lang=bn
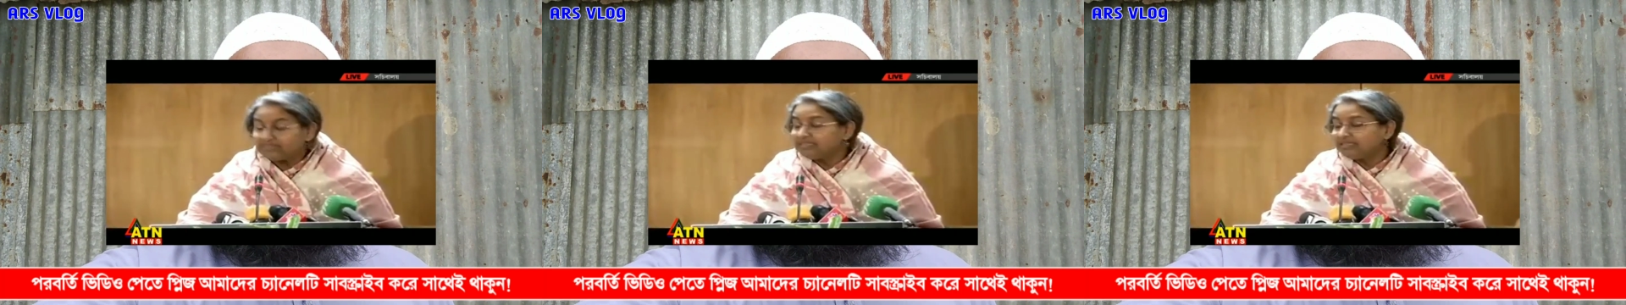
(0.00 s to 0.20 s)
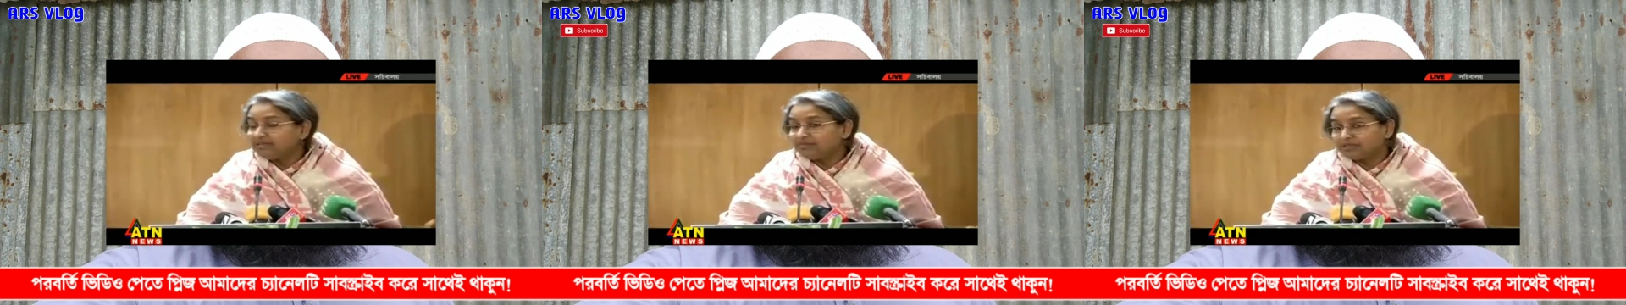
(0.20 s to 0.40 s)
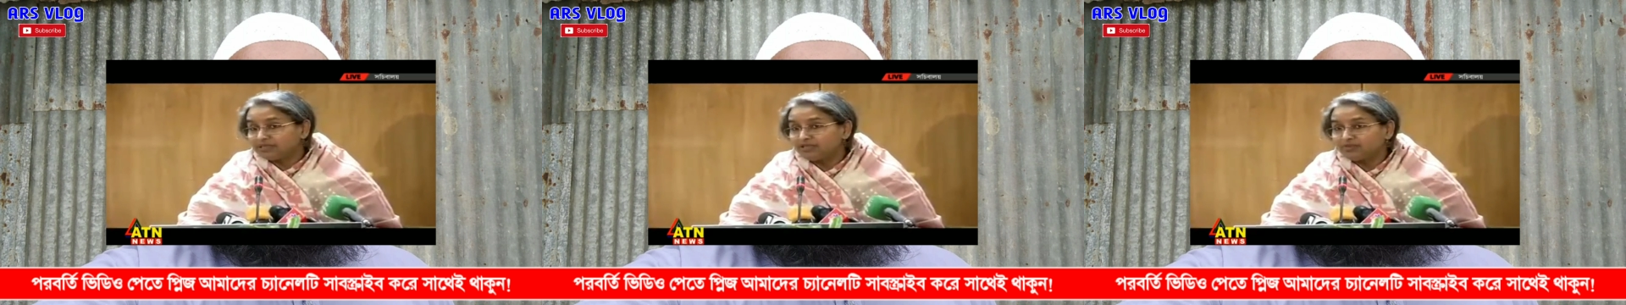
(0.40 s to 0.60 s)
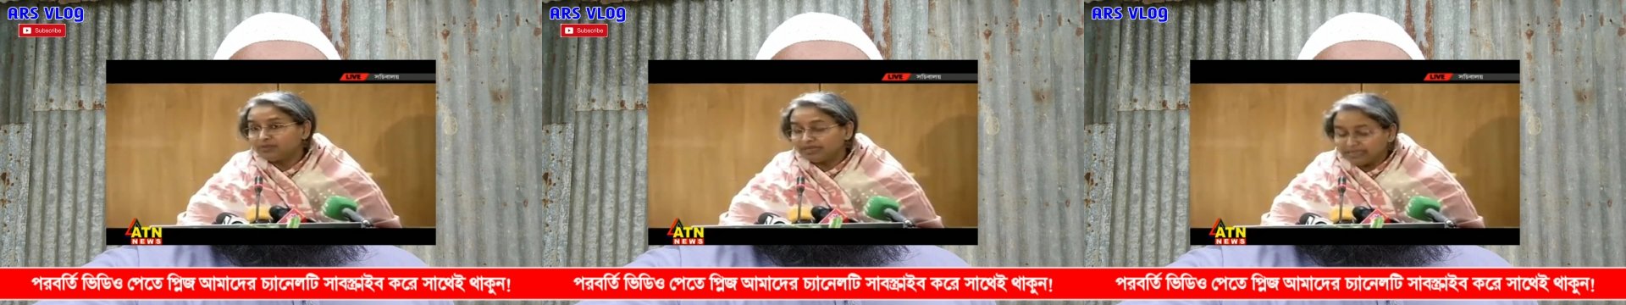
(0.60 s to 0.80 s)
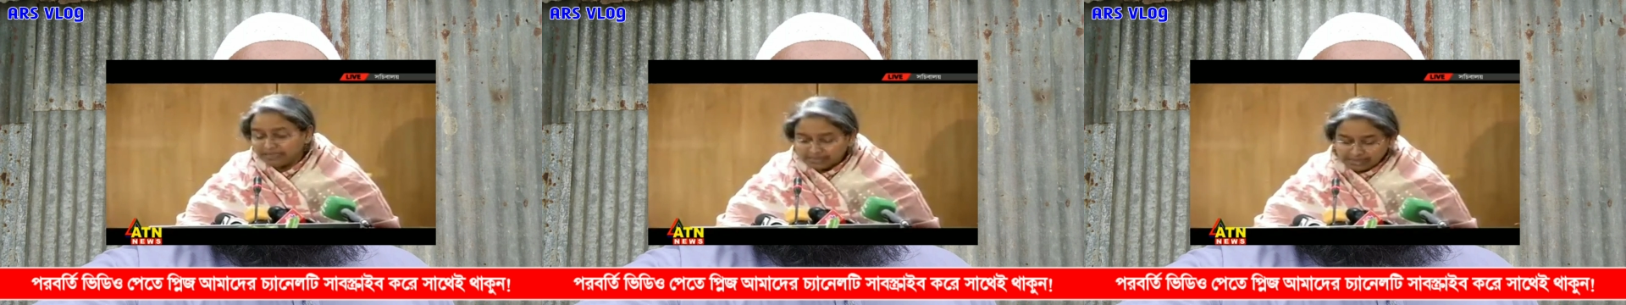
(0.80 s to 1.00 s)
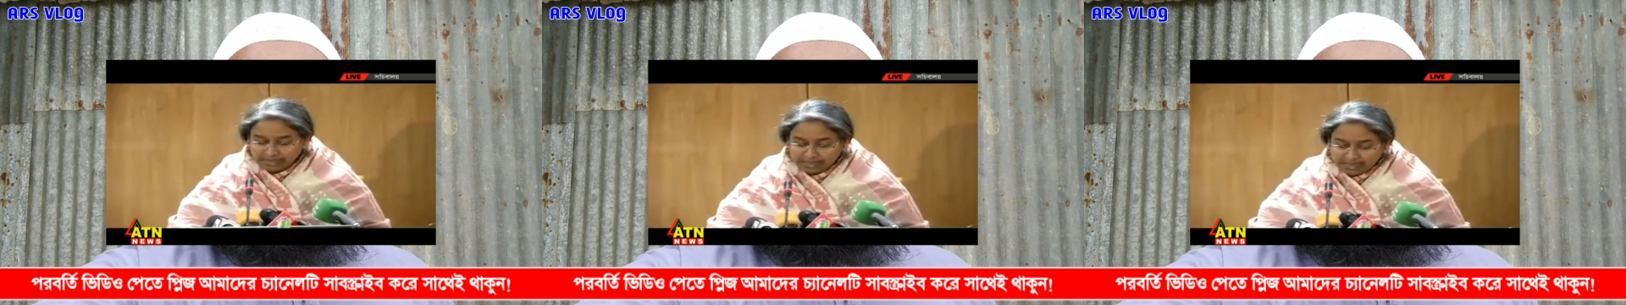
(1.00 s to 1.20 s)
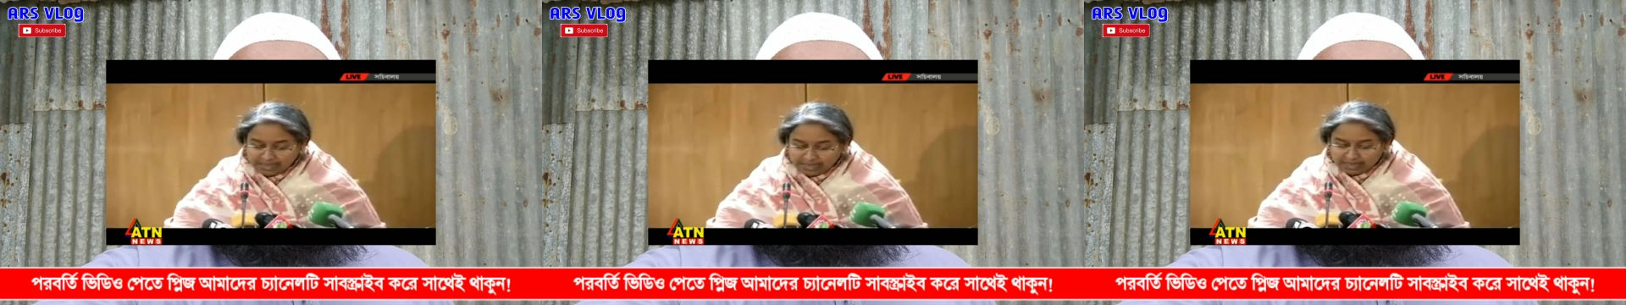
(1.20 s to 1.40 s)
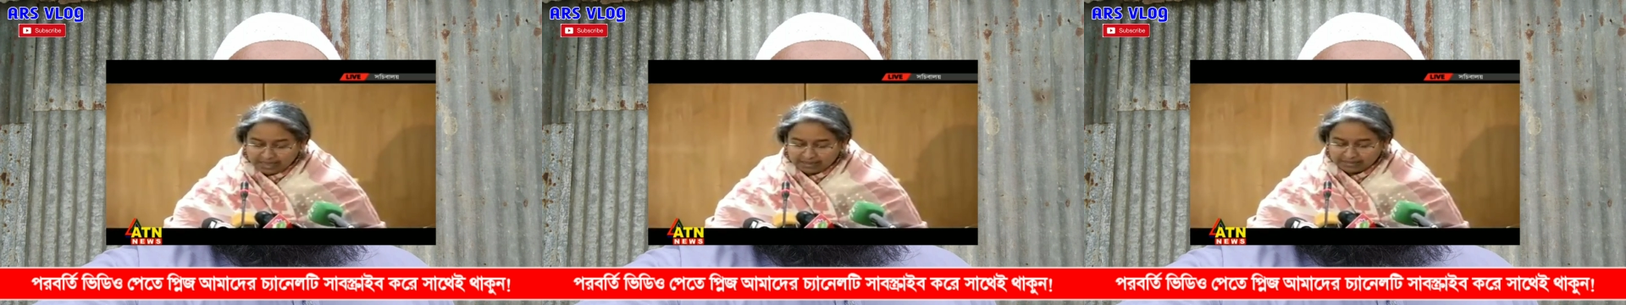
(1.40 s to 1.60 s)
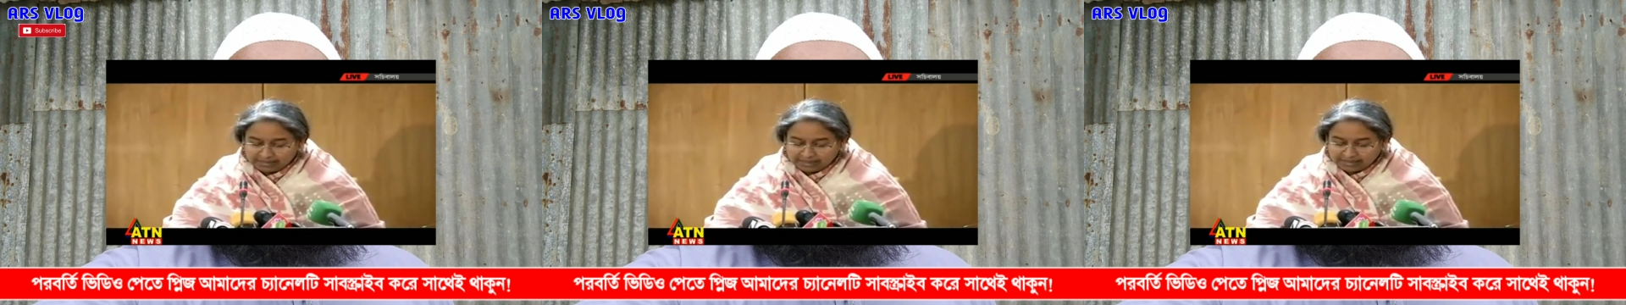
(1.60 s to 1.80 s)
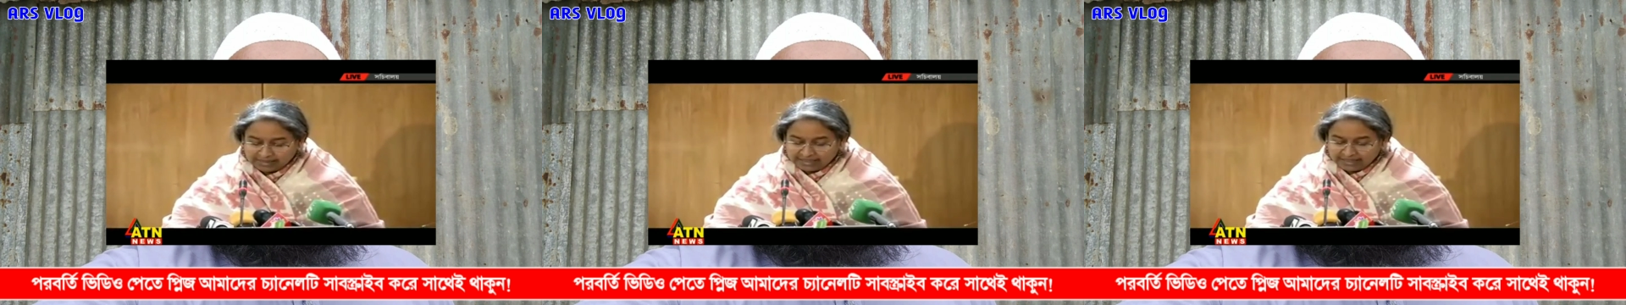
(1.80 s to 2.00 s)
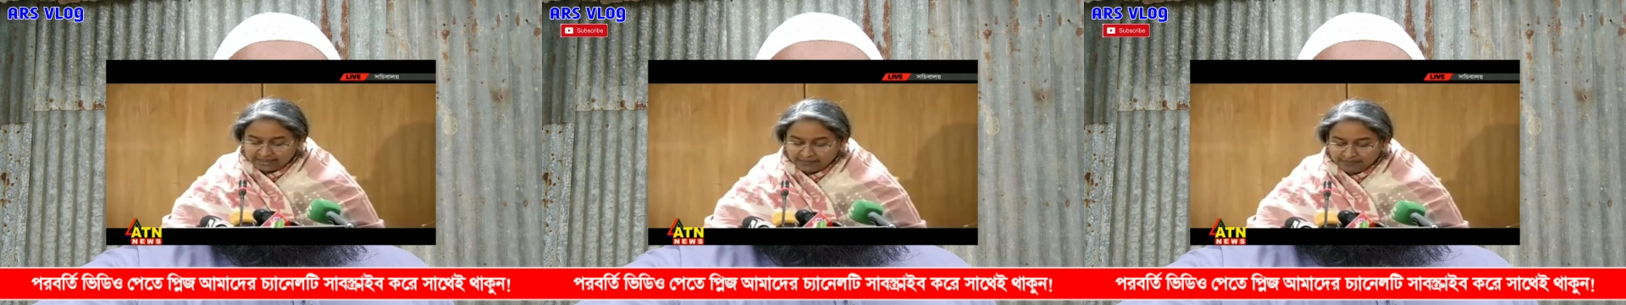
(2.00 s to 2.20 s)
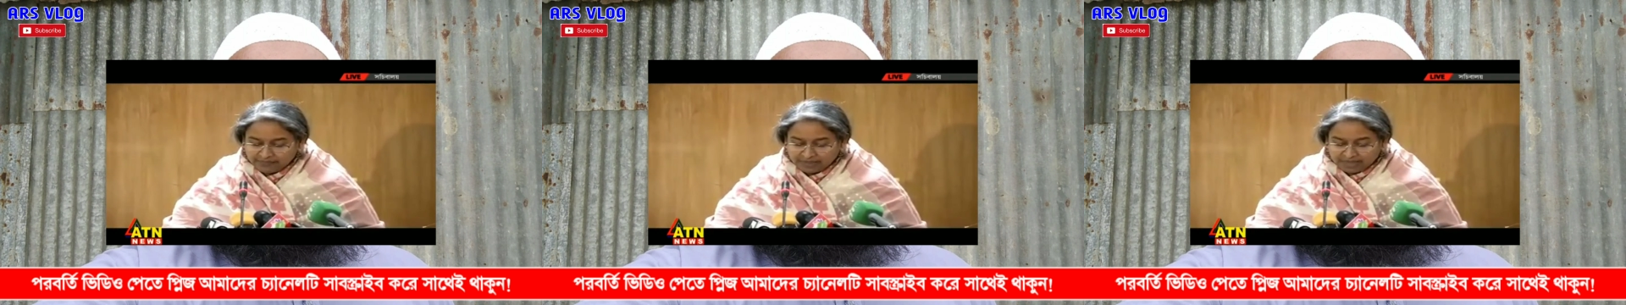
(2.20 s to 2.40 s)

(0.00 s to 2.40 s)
পরিস্থিতি বিদ্যমান তাতে